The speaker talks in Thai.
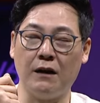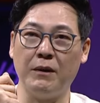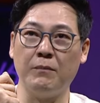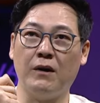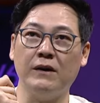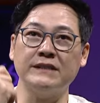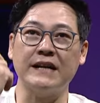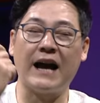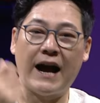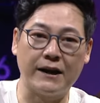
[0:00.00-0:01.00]
ไปบอกว่าฉัน
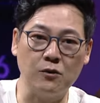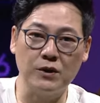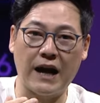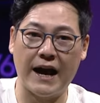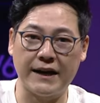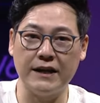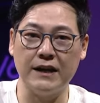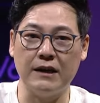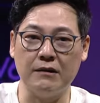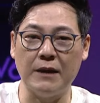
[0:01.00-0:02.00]
ขาดนู่นขาดนี่
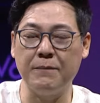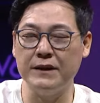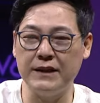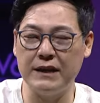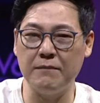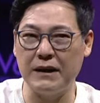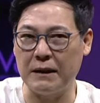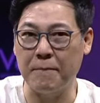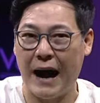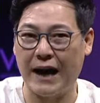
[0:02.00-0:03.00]
ในพื้นที่มัน
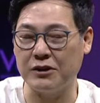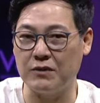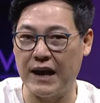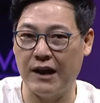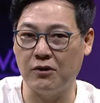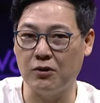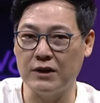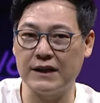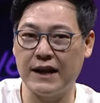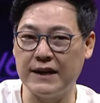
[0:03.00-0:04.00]
ลำบากกันอยู่แล้ว ดั
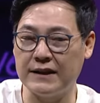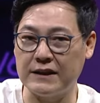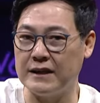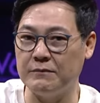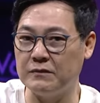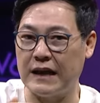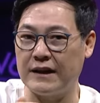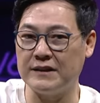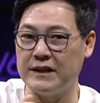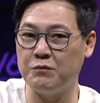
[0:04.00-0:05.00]
งนั้นเนี่ยทีมแต่
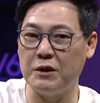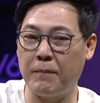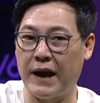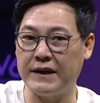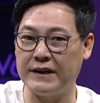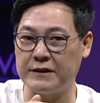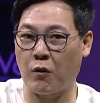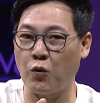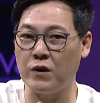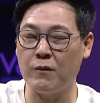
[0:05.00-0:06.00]
ละทีมที่ไปเนี่ยจะ
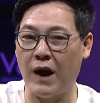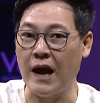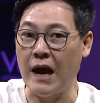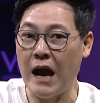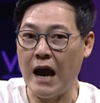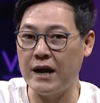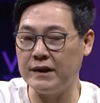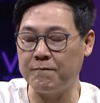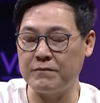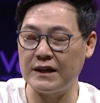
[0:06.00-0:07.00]
รู้เลยว่าเฮ้ย
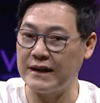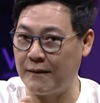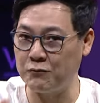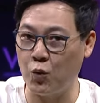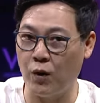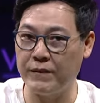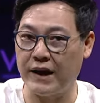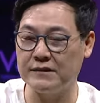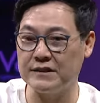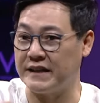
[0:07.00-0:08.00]
ถ้าน้ำท่วมเนี่ย
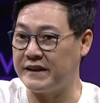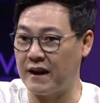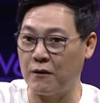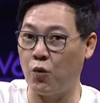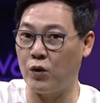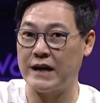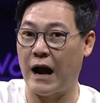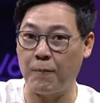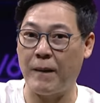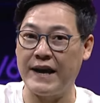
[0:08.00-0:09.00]
สิ่งที่เราควรจะ
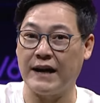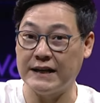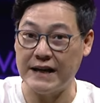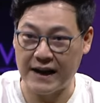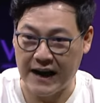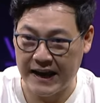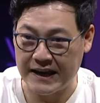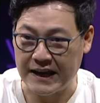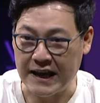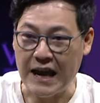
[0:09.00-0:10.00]
เอาไปอ่ะคืออะไร
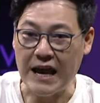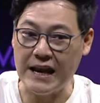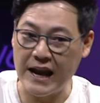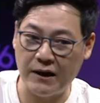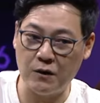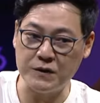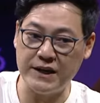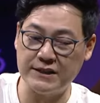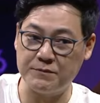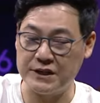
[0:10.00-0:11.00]
แล้ว
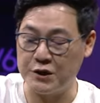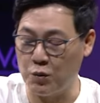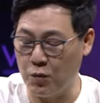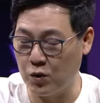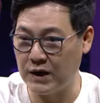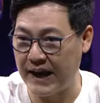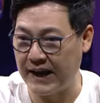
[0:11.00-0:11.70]
24 ชั่วโมงแรก